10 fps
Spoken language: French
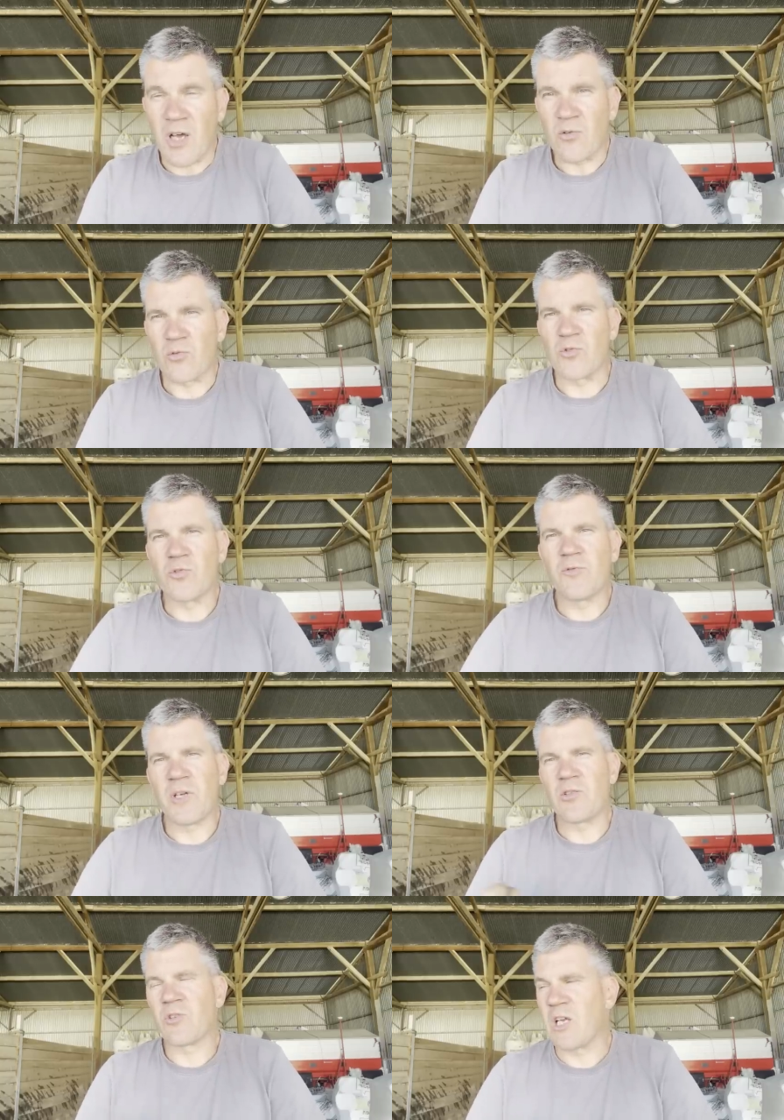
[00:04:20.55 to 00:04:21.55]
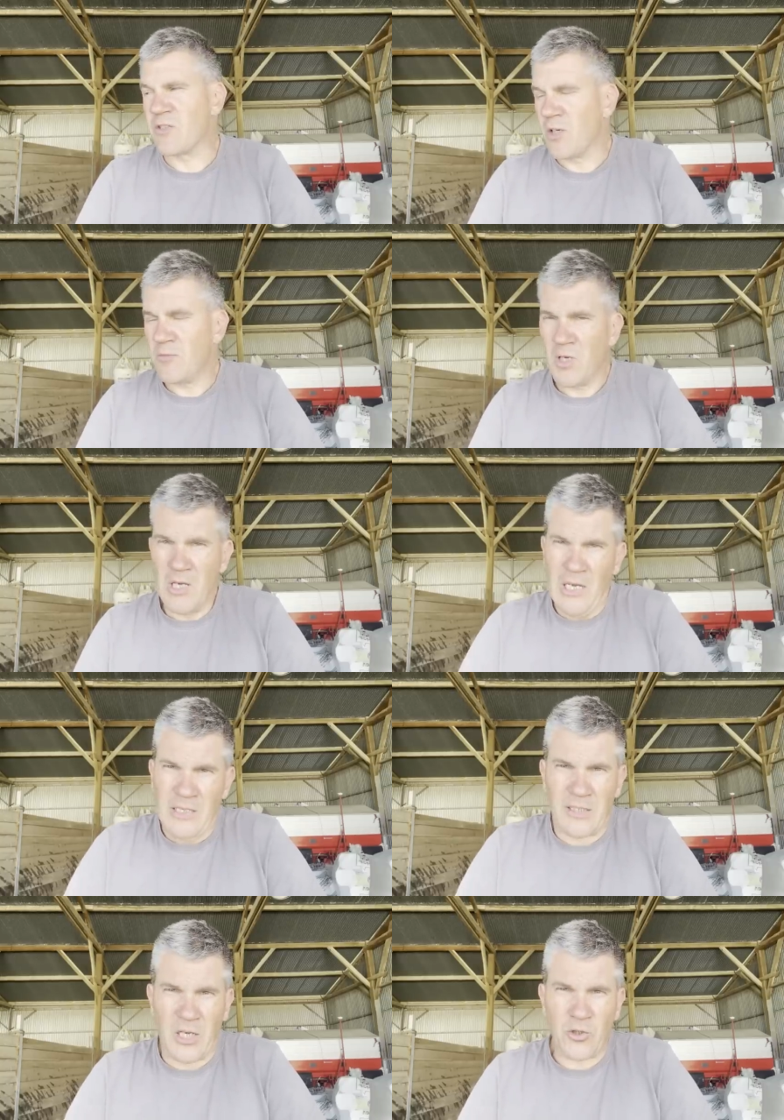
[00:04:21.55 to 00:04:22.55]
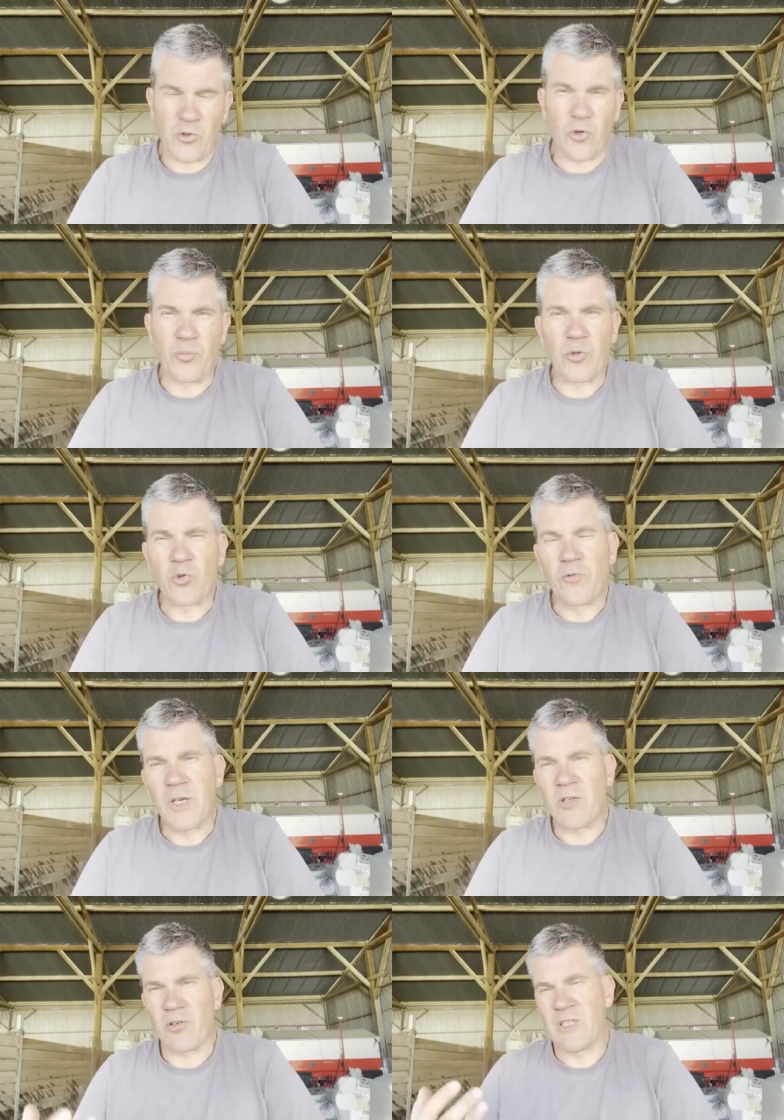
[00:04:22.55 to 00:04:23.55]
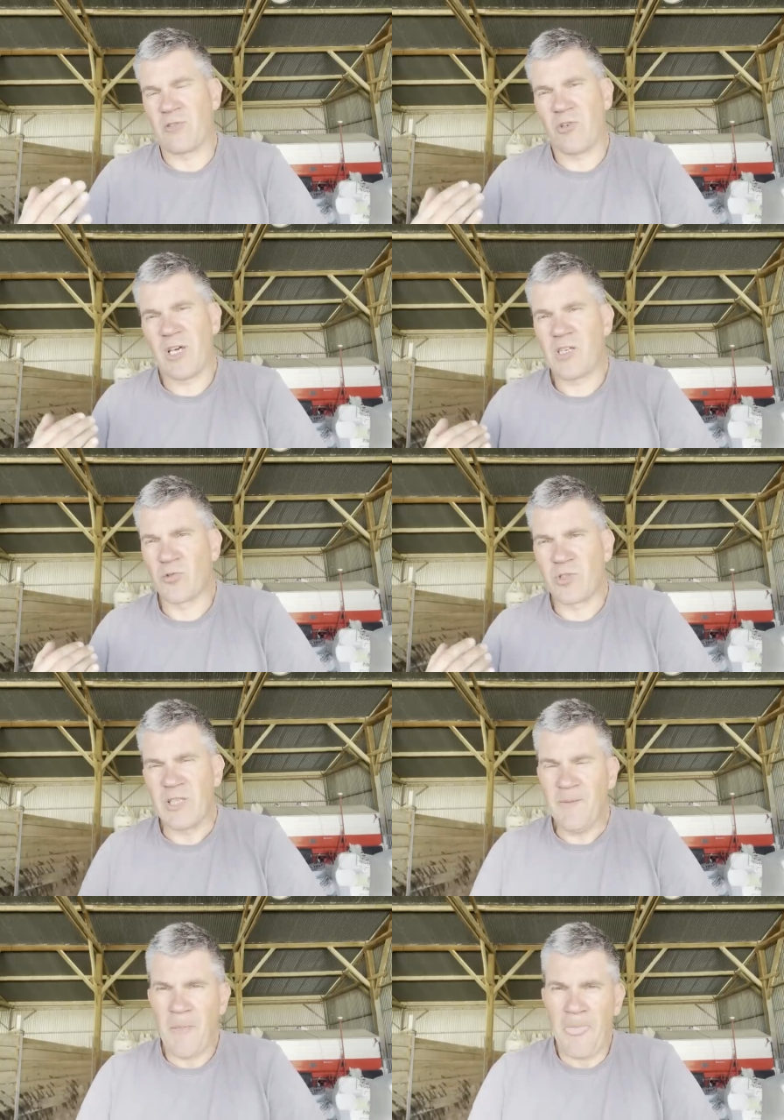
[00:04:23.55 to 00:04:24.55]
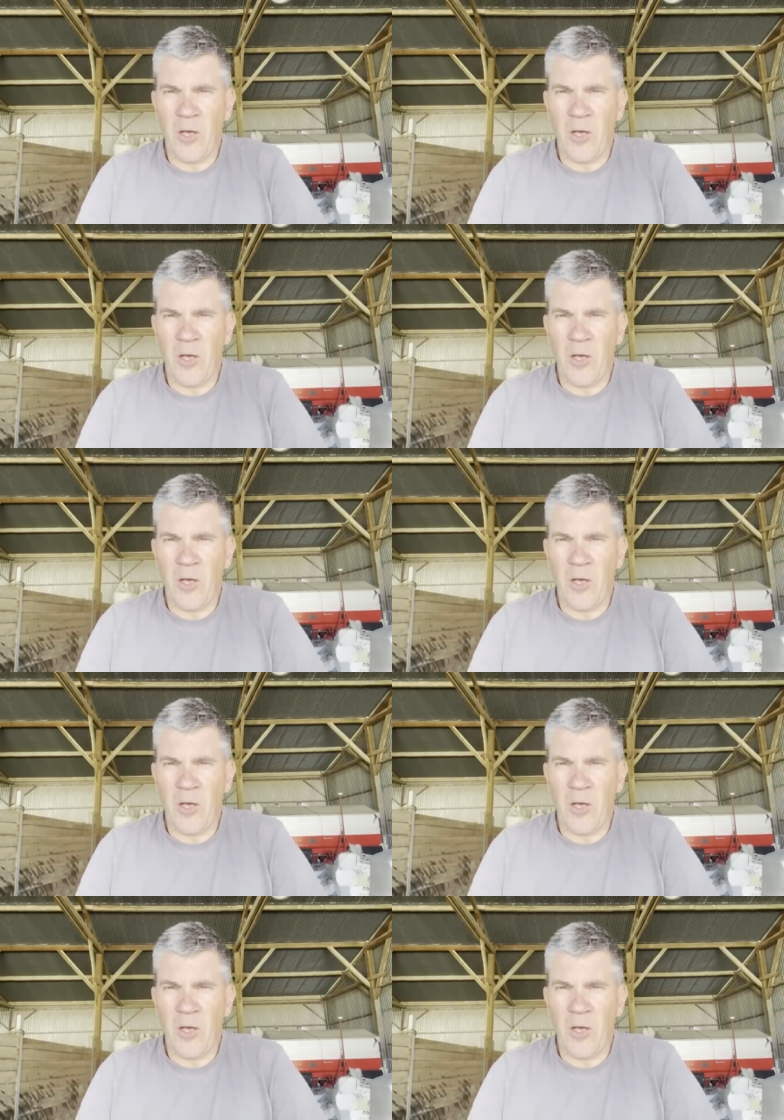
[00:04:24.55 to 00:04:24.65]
Hein, donc le sulfate de calcium, c'est quelque chose qu'on peut trouver dans les engrais azotés.